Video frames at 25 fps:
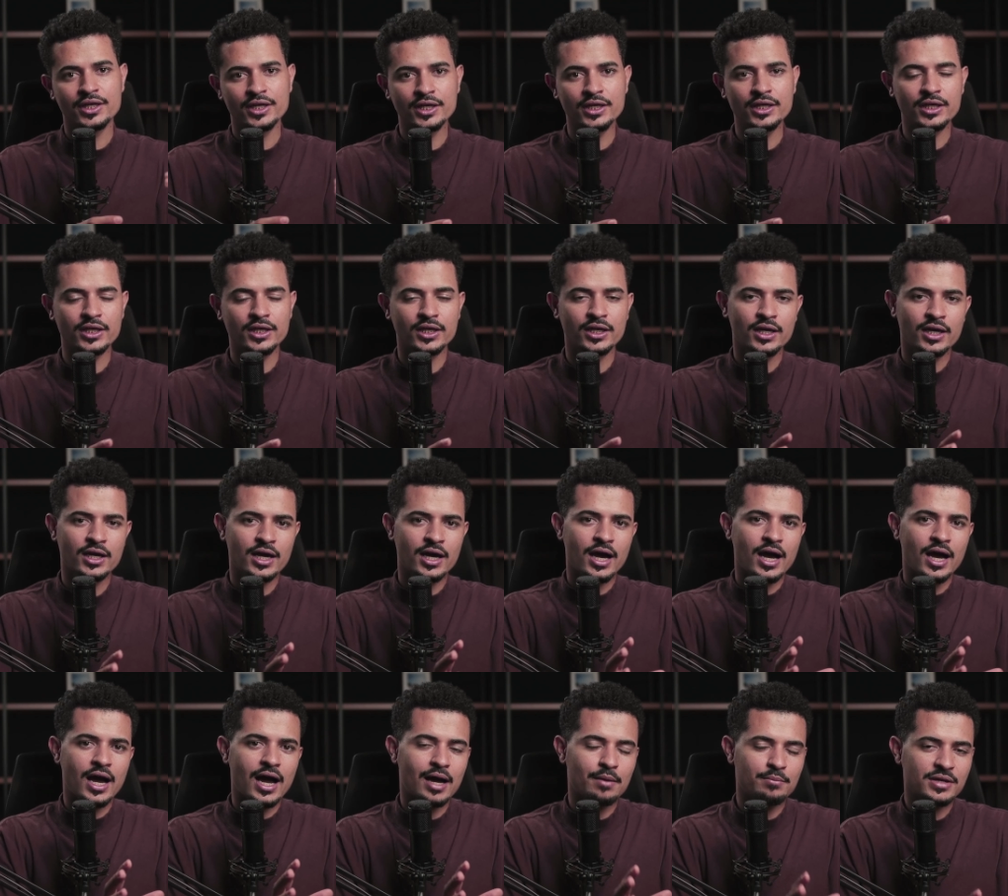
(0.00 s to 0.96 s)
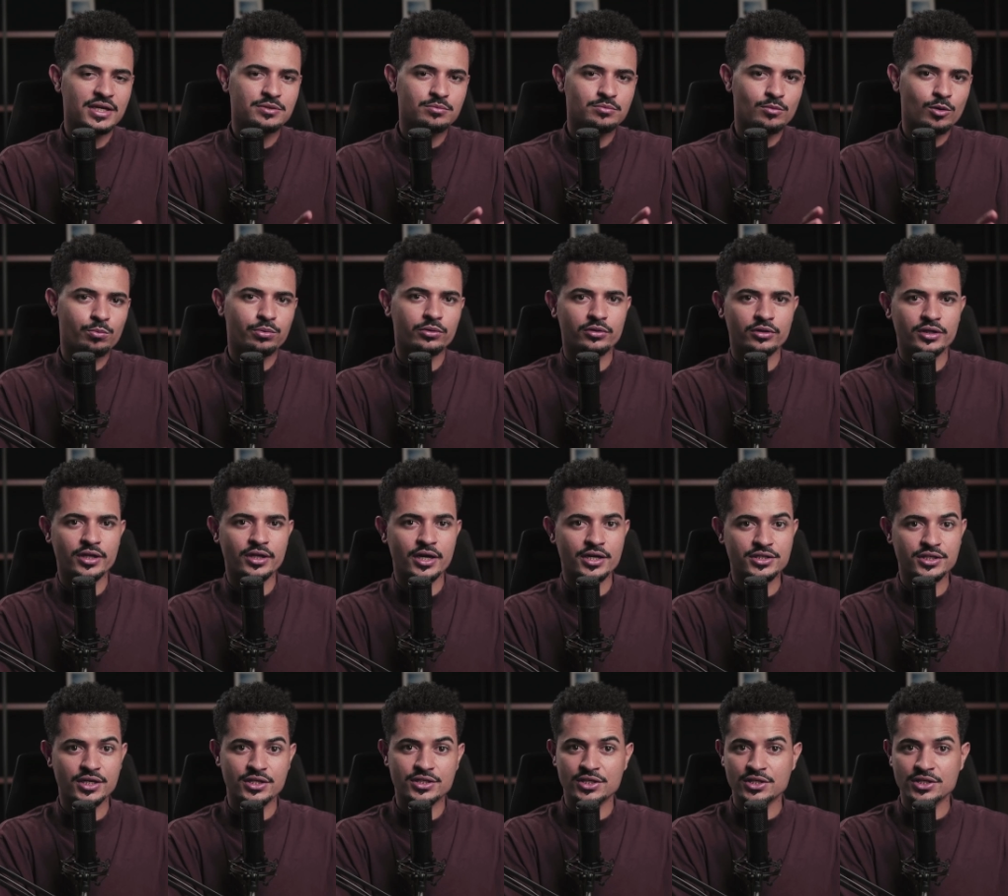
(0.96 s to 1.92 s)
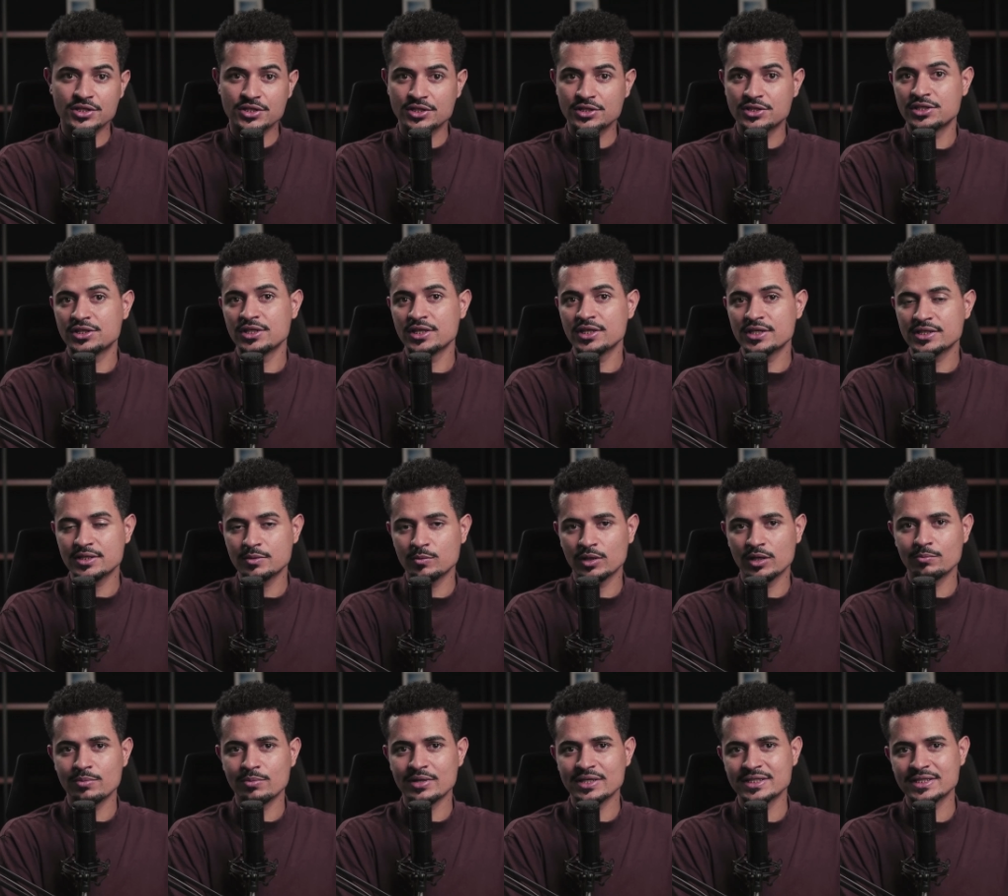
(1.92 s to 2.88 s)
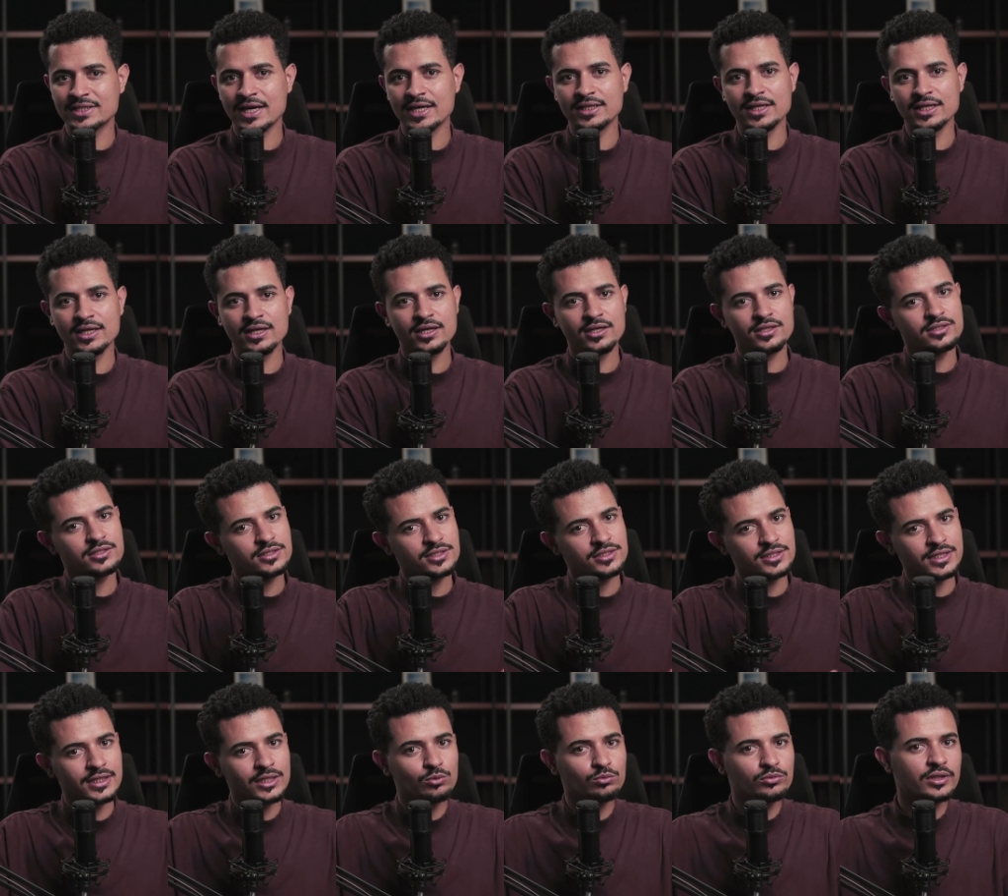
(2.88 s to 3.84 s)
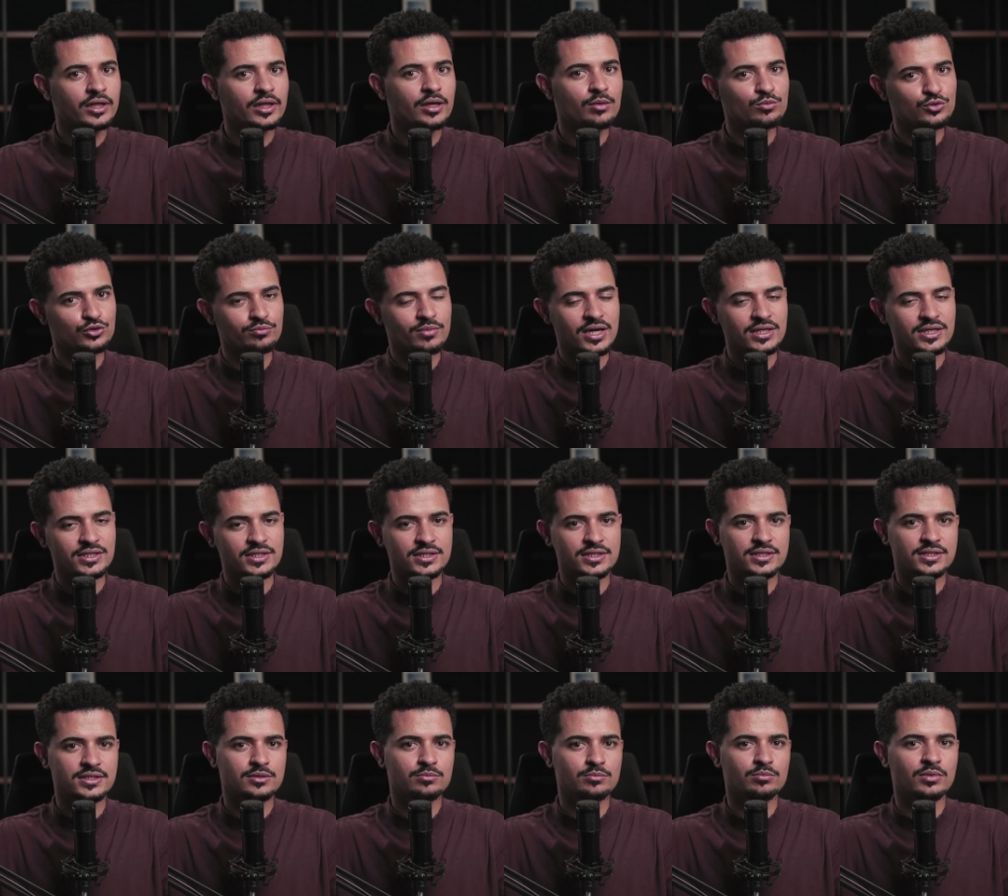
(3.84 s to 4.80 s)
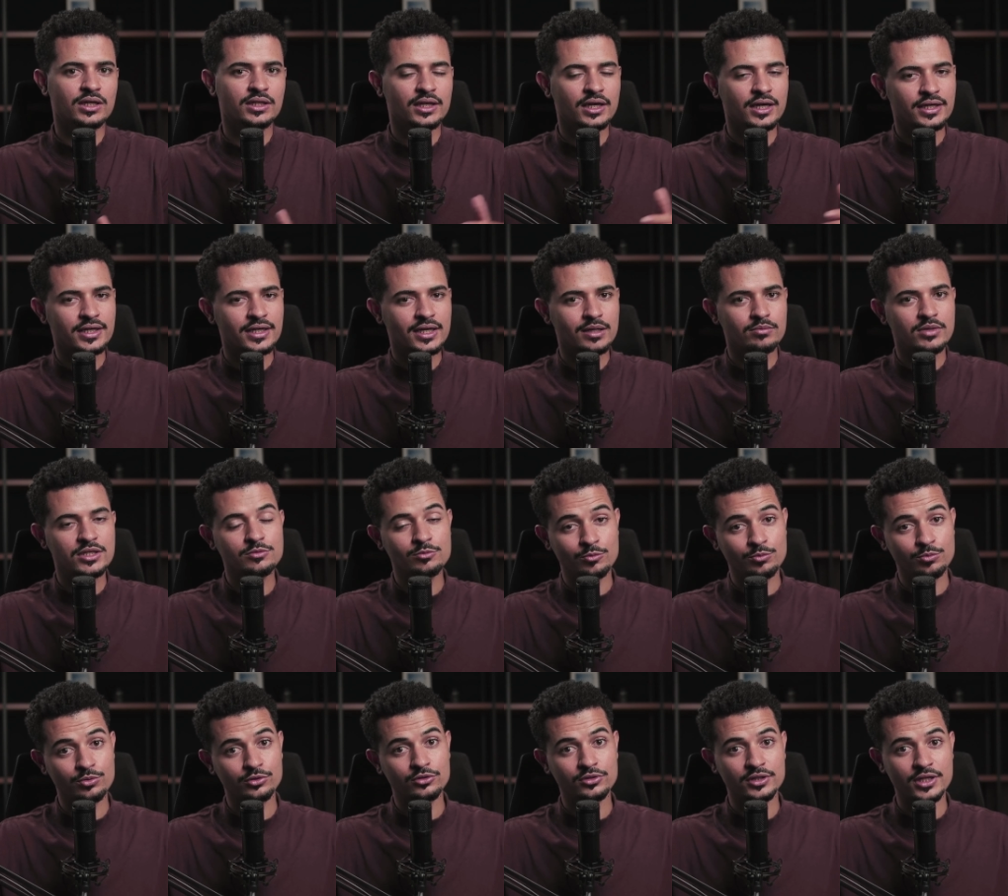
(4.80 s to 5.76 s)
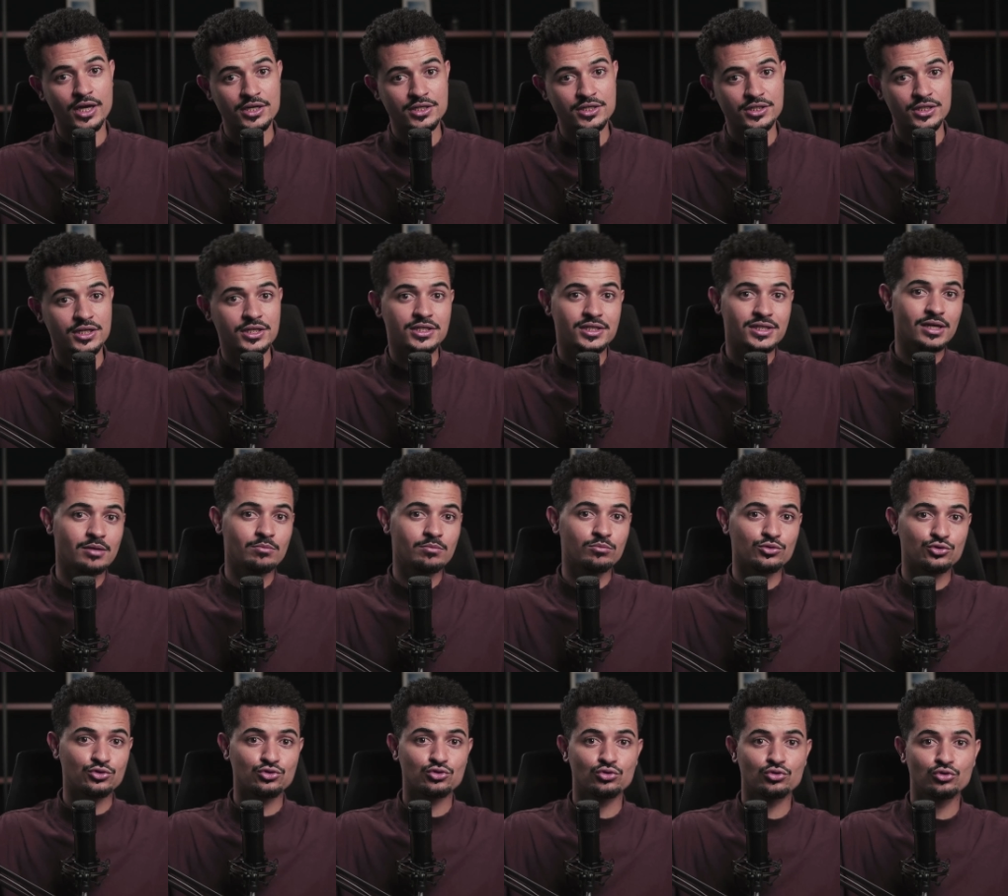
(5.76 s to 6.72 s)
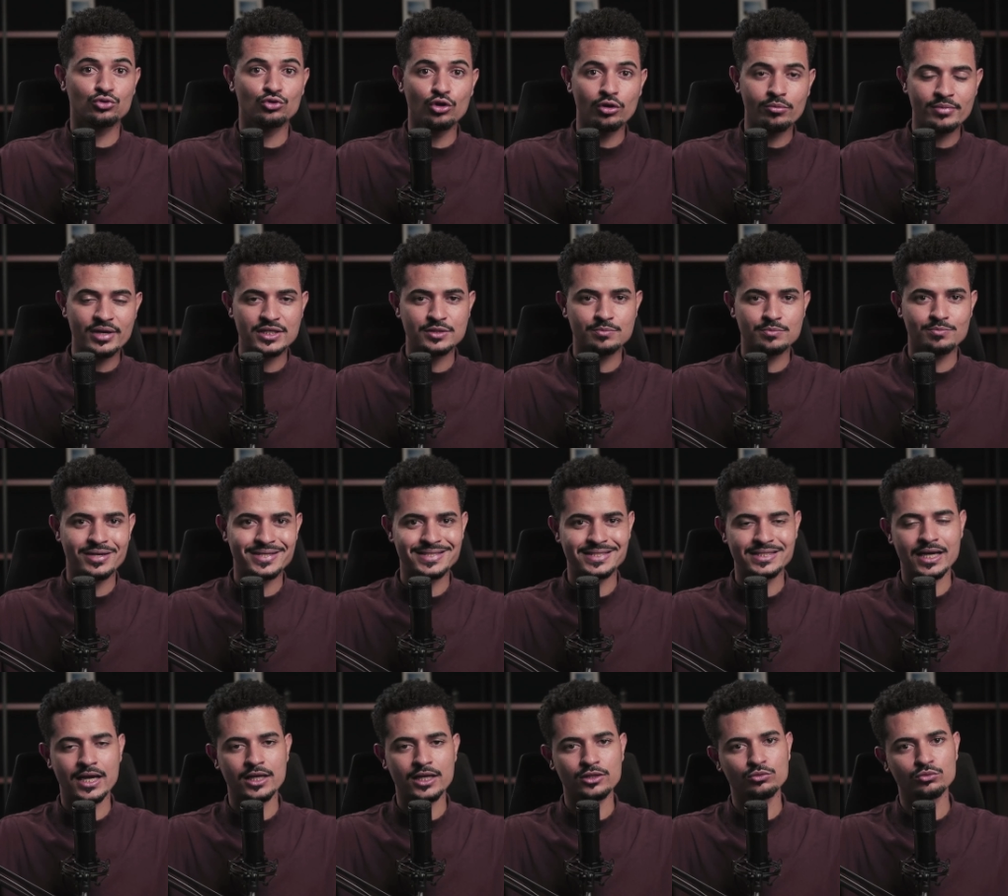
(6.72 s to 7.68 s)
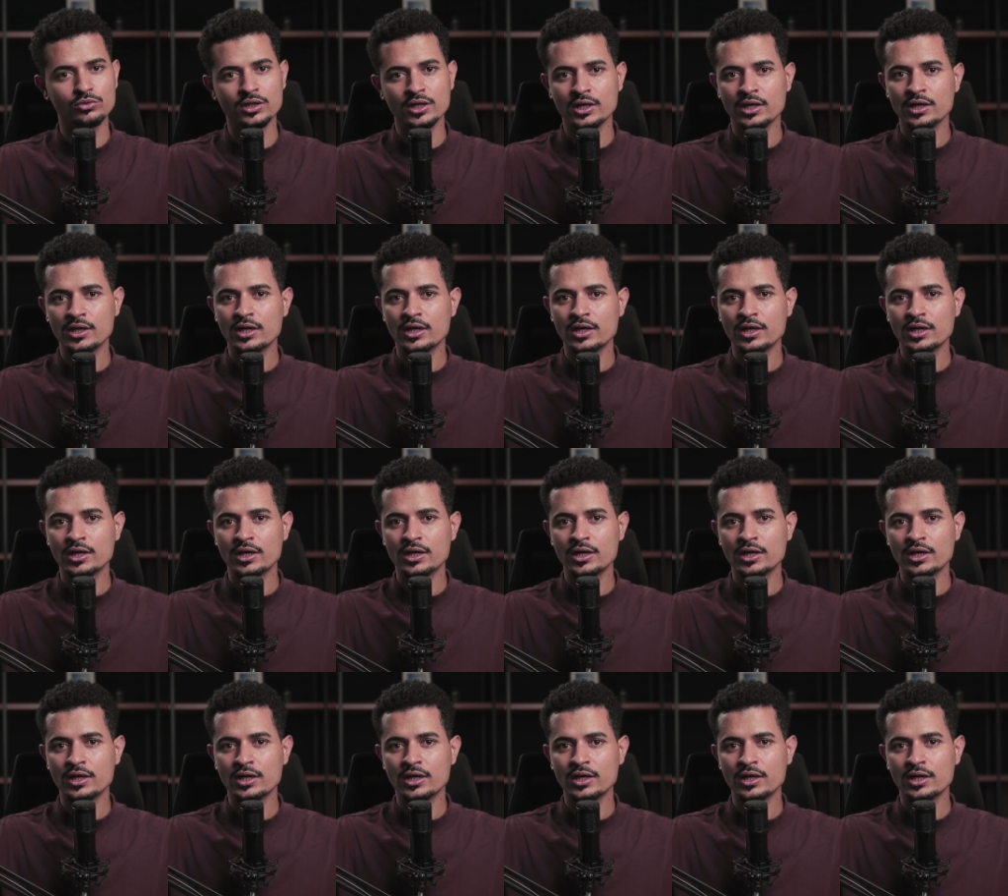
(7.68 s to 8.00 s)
E a mesma oportunidade que a gente tinha semana passada, já não temos mais essa semana, e a mesma oportunidade que tínhamos no mês passado,